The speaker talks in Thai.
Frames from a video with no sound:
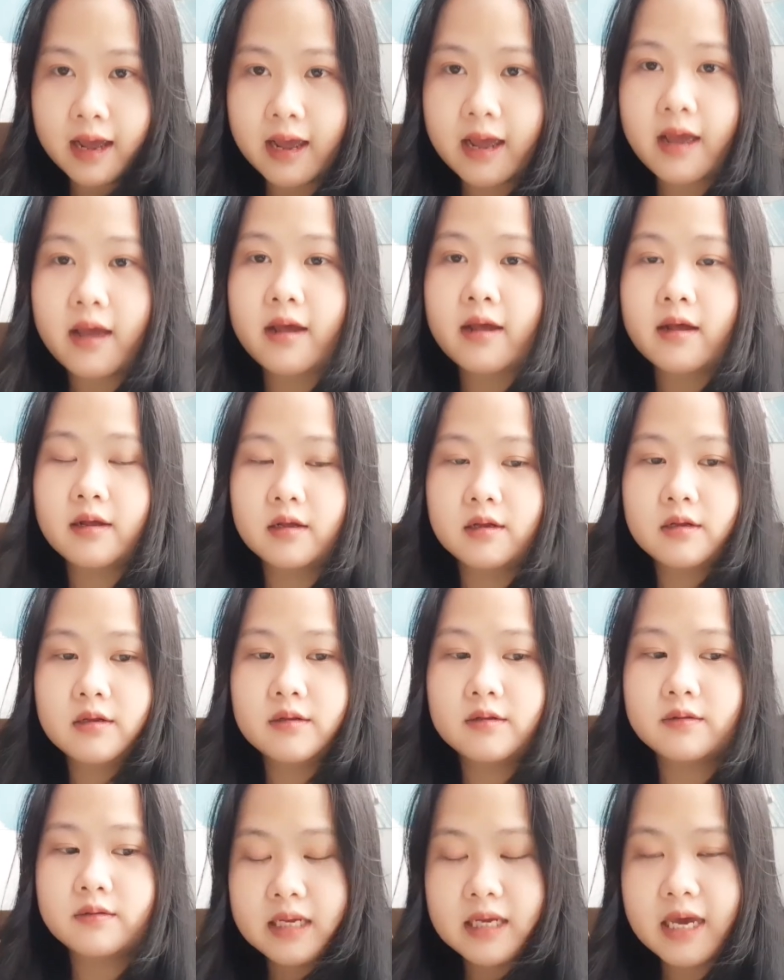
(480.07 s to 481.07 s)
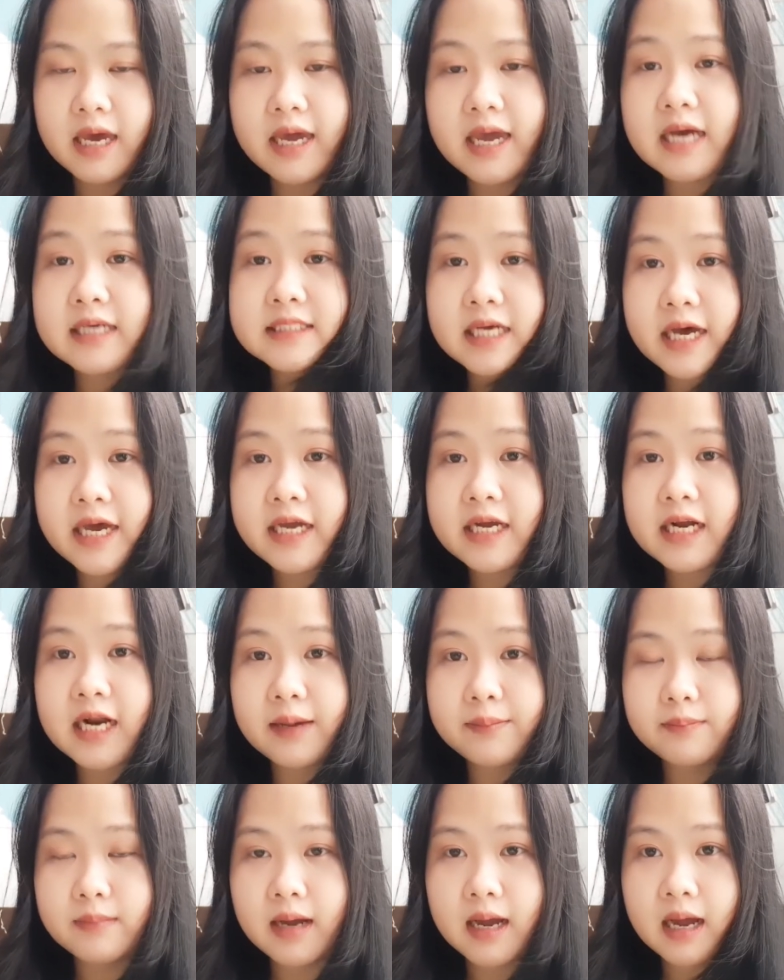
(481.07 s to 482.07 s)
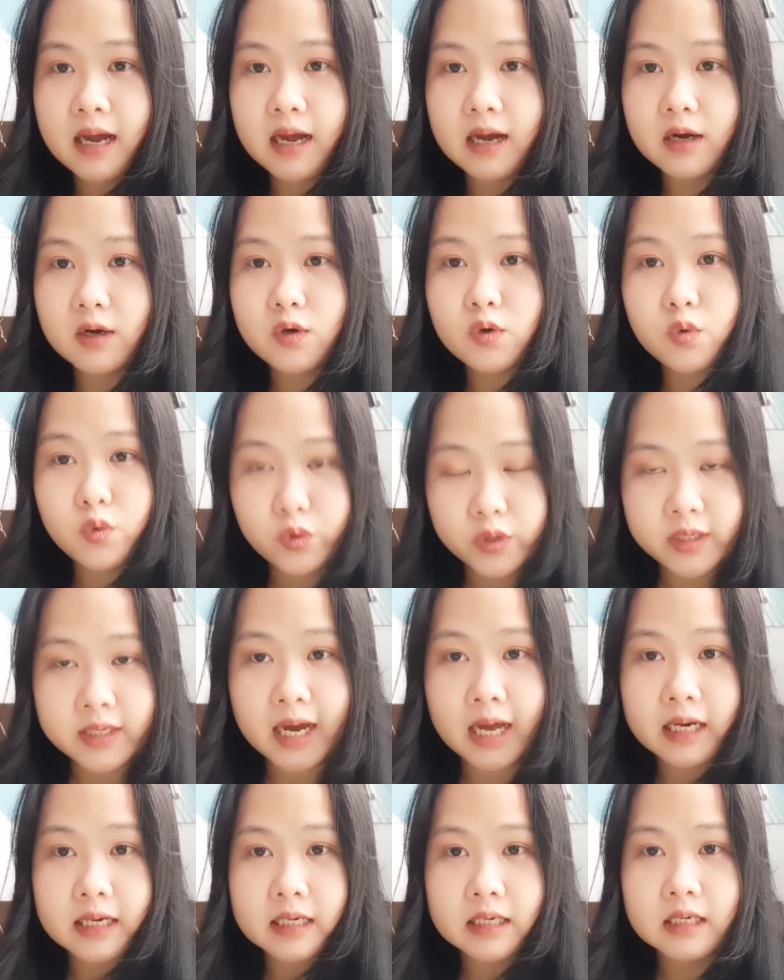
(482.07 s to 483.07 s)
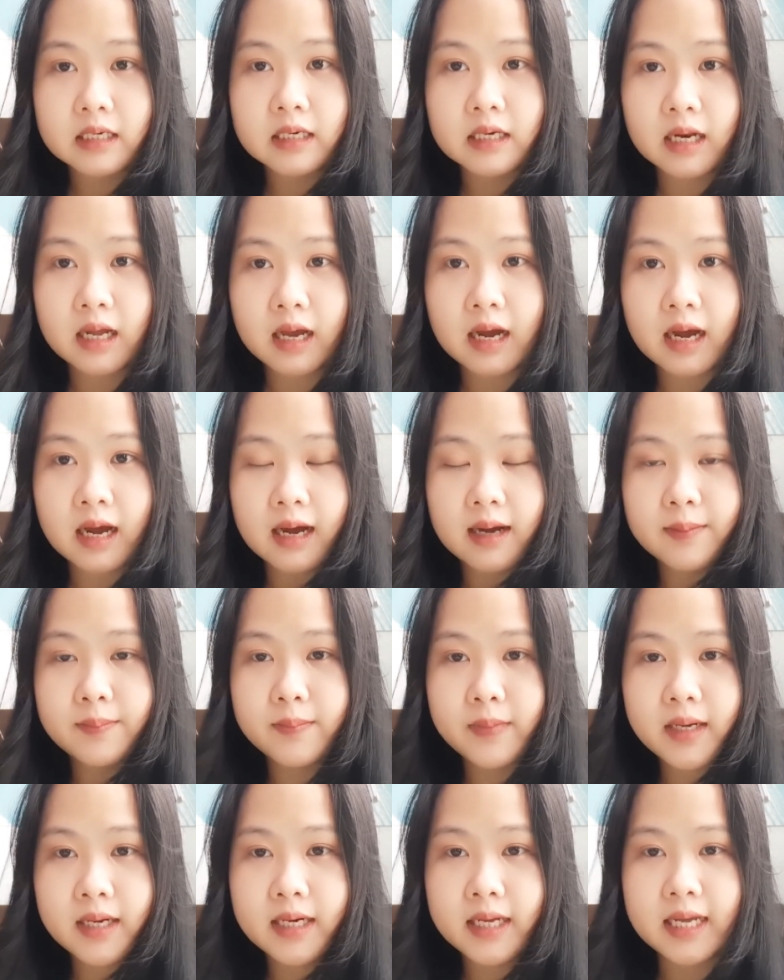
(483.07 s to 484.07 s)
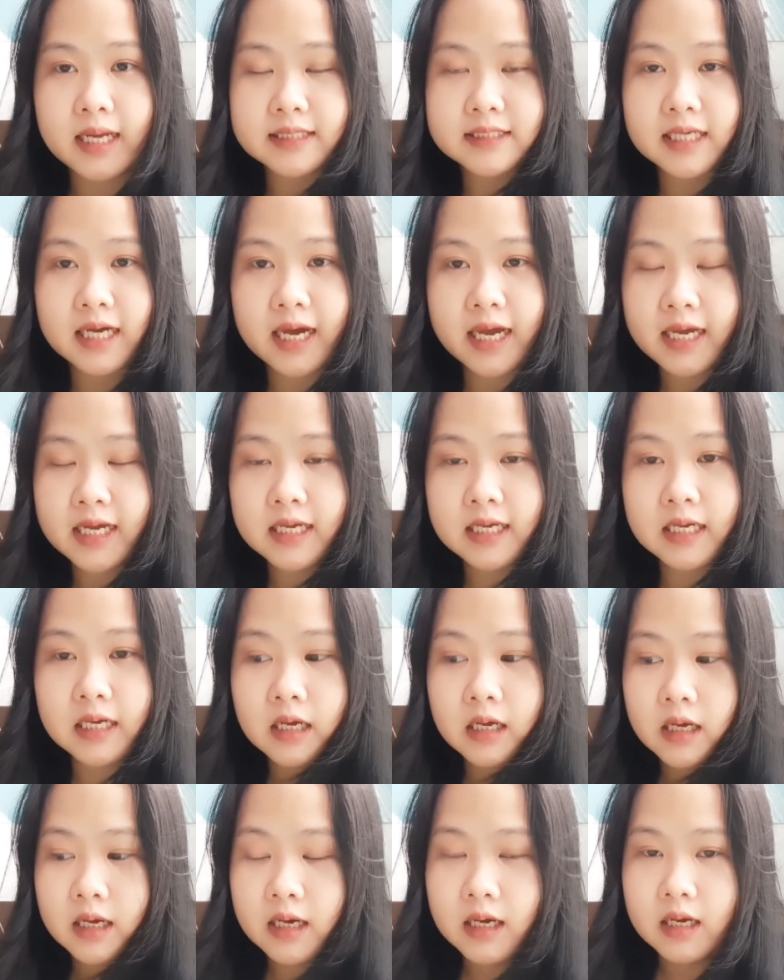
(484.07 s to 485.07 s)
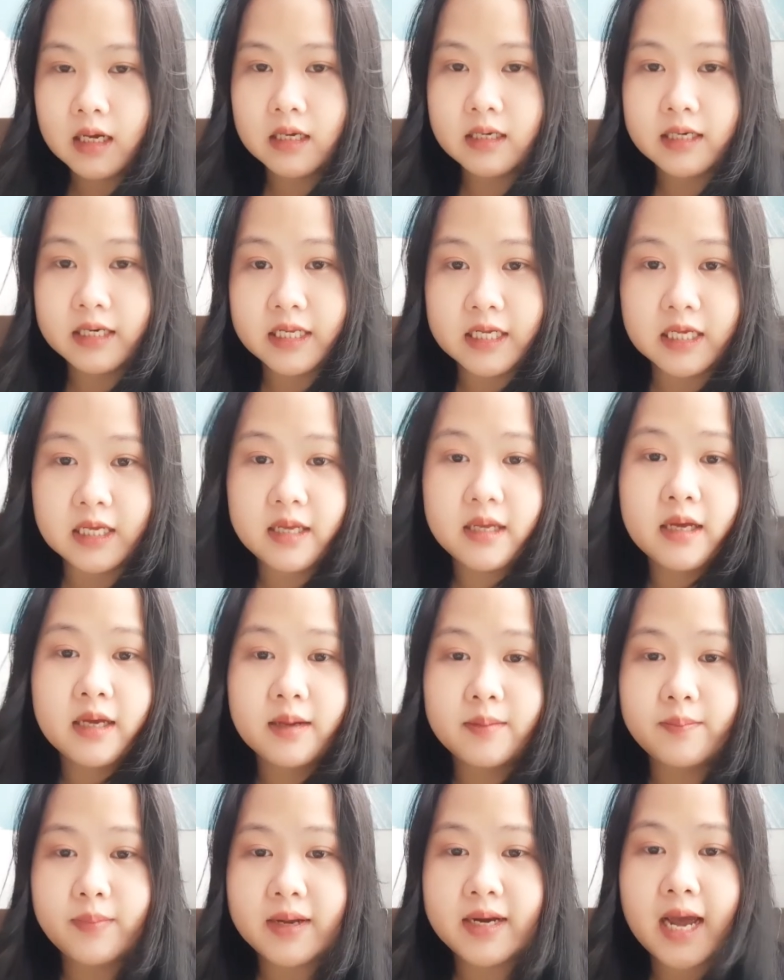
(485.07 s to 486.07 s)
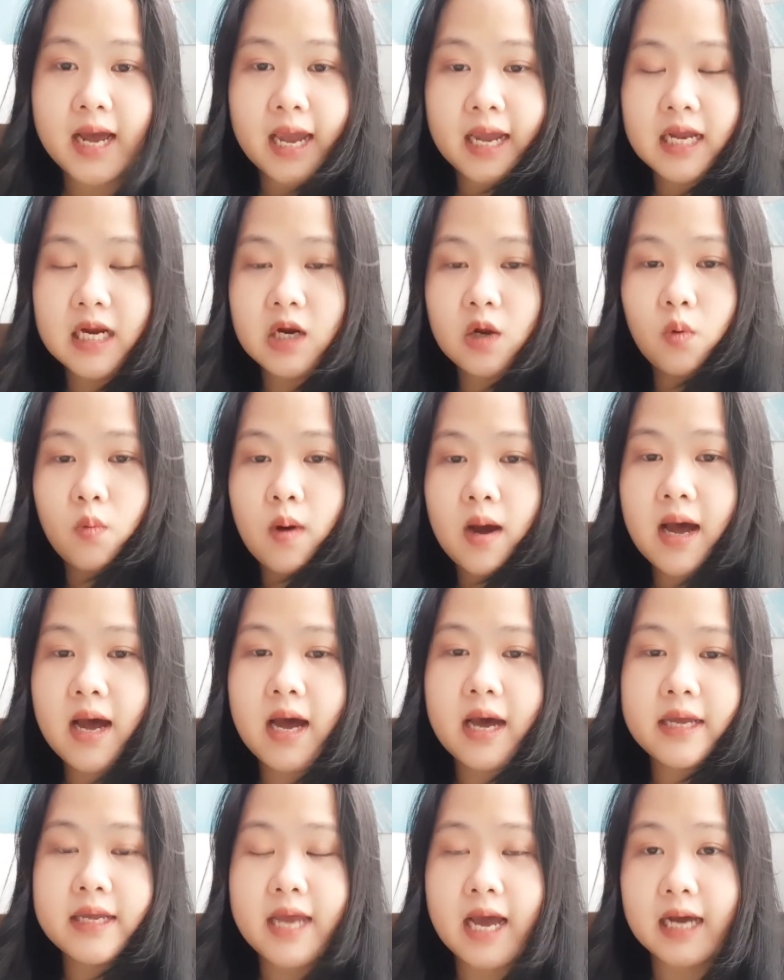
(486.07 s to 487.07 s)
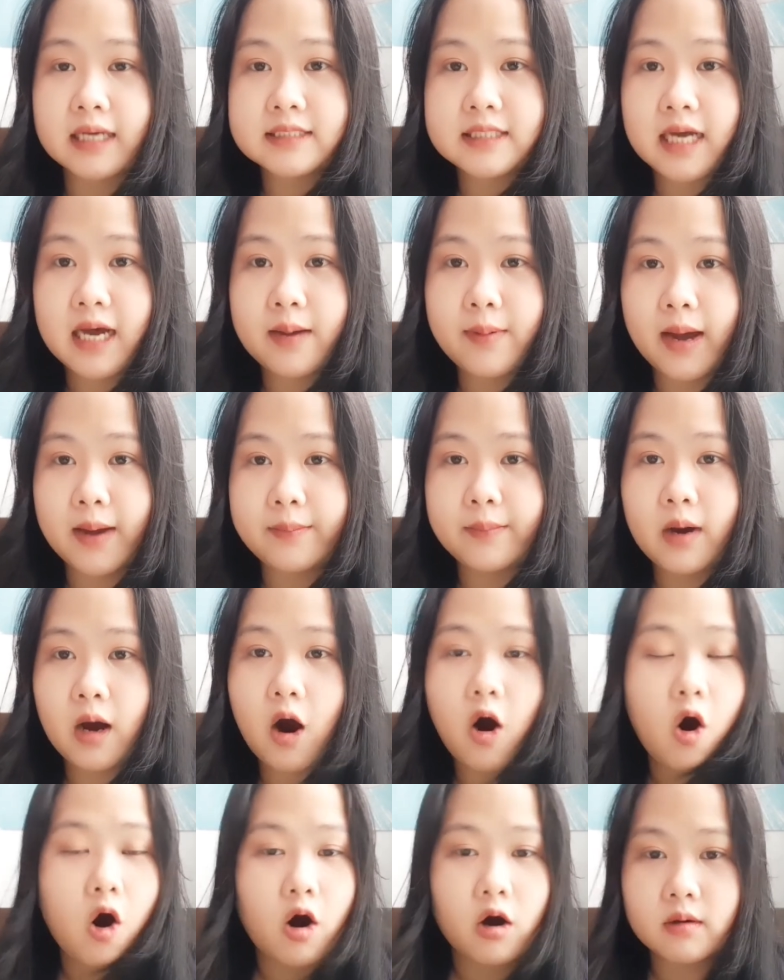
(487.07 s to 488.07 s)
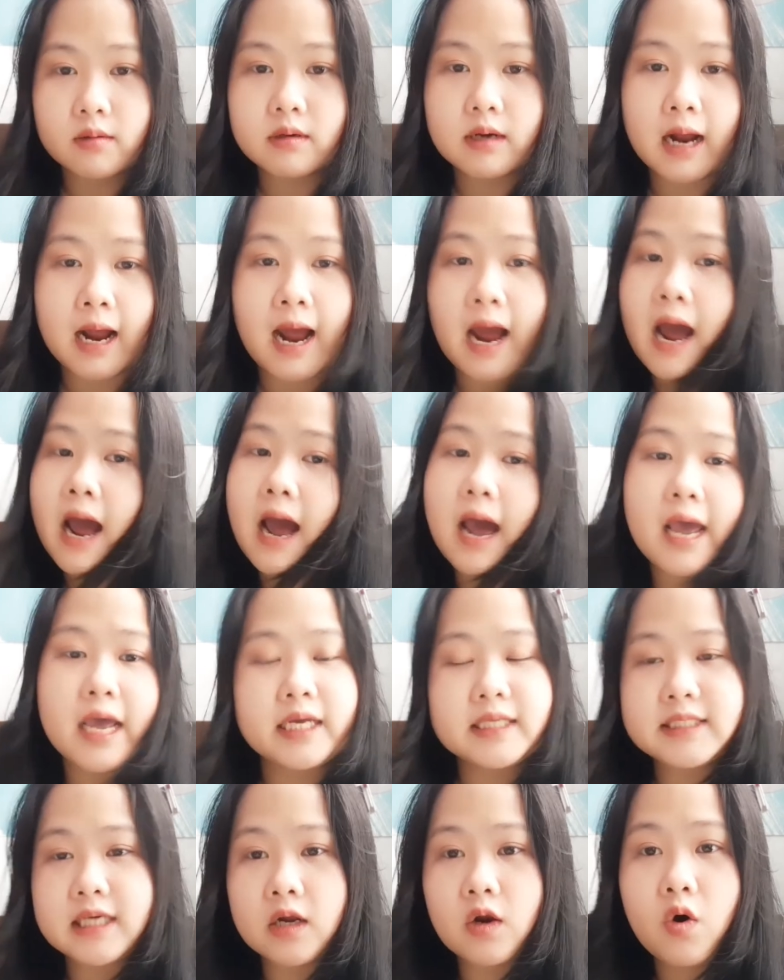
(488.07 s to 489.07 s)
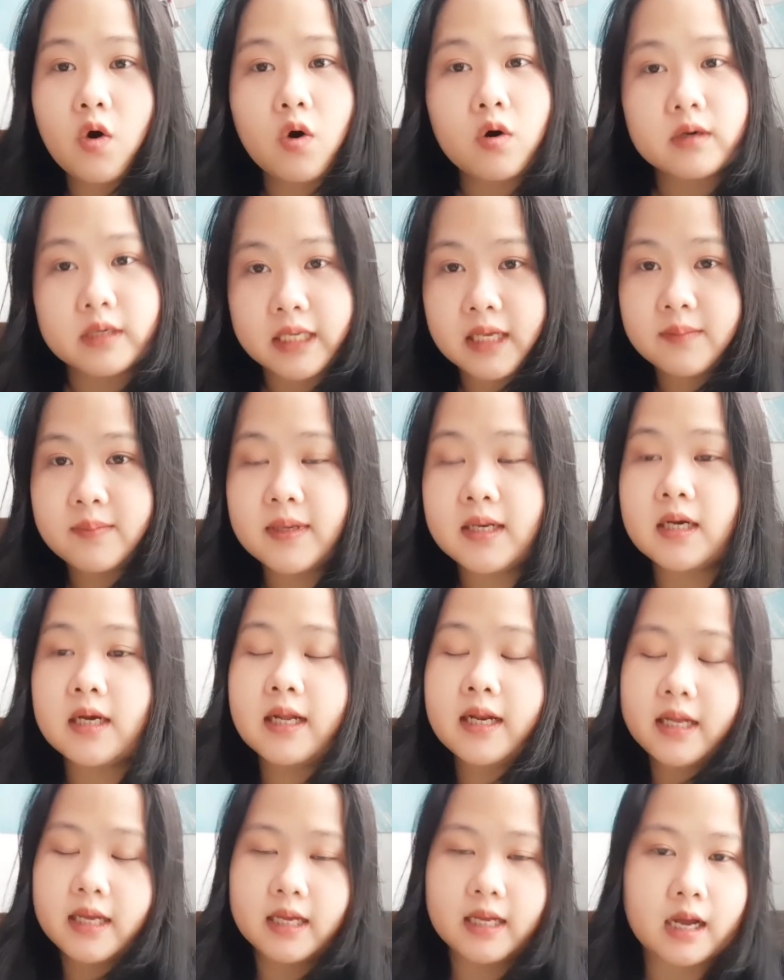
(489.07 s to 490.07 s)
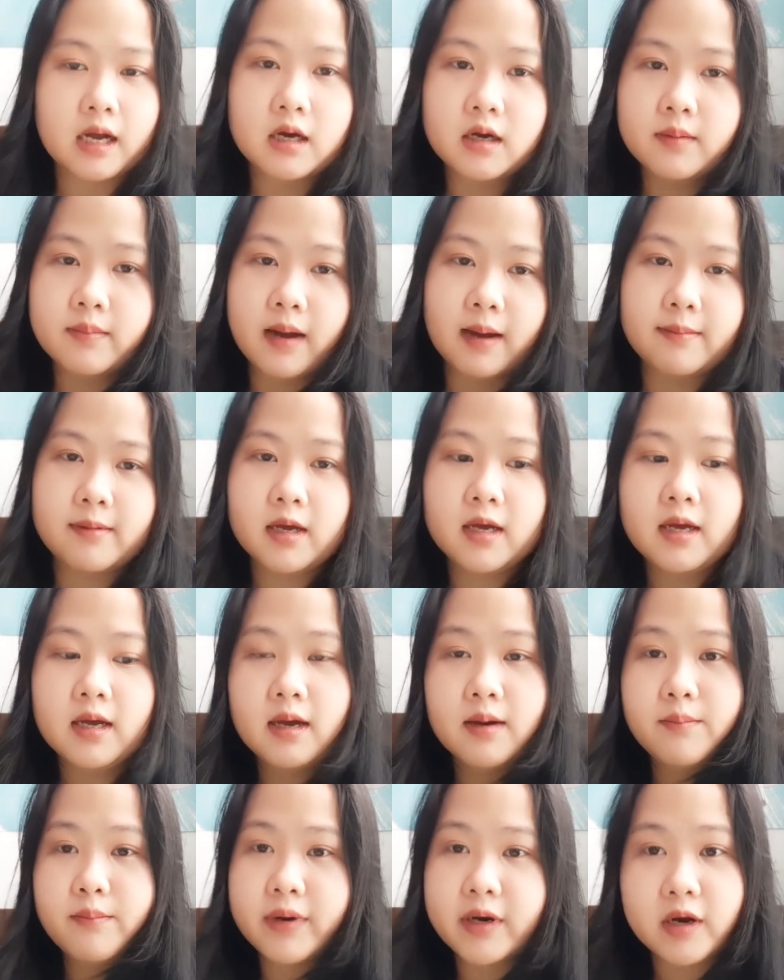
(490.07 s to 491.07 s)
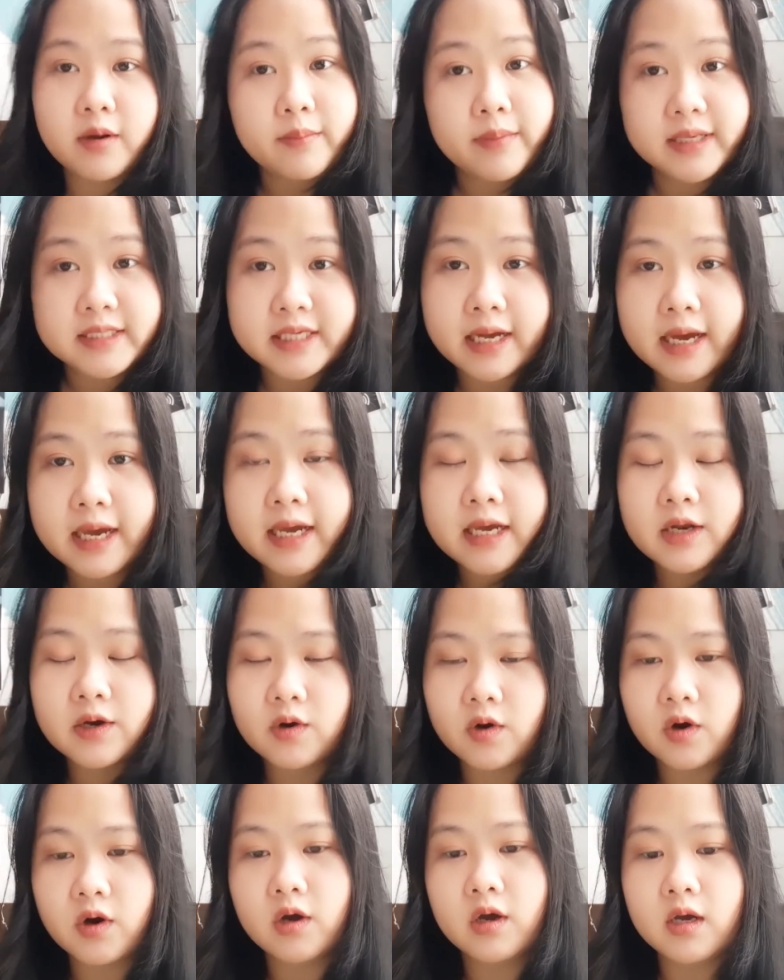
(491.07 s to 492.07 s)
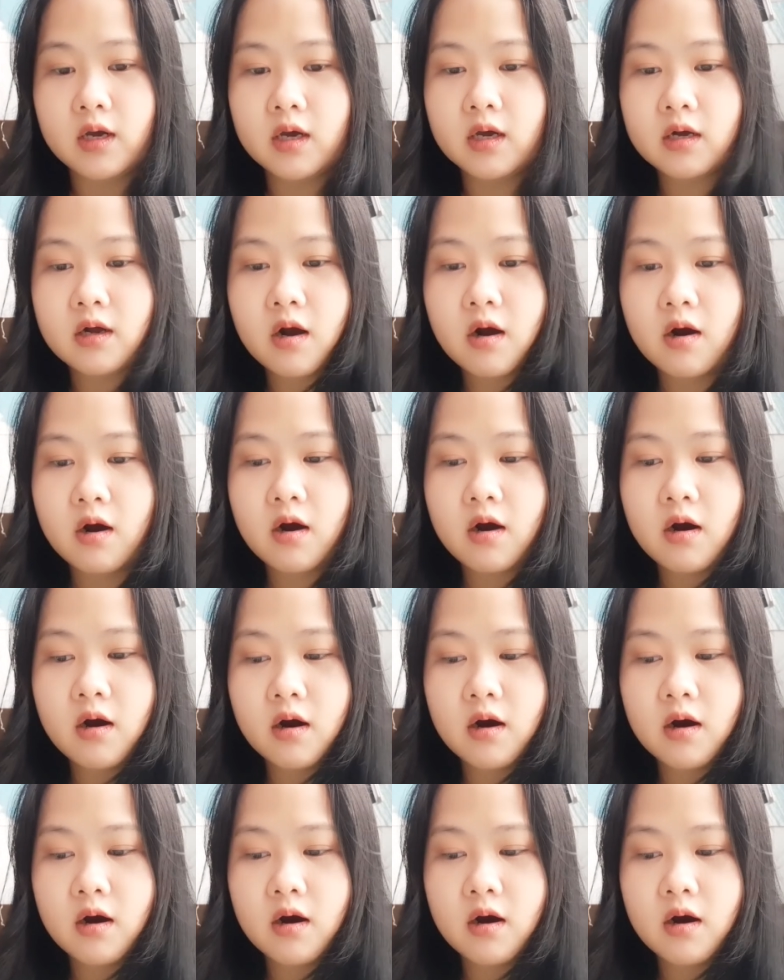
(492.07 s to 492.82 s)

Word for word: นะคะแค่อยากจะให้กลับมาคุยกันนะคะไม่ได้อยากจะให้หนีไปไหนหรือว่าอยากจะแบบออกหายจากโลกนี้ไปเลยอะไรอย่างเงี้ยคือแบบมันก็ไม่ใช่เนาะก็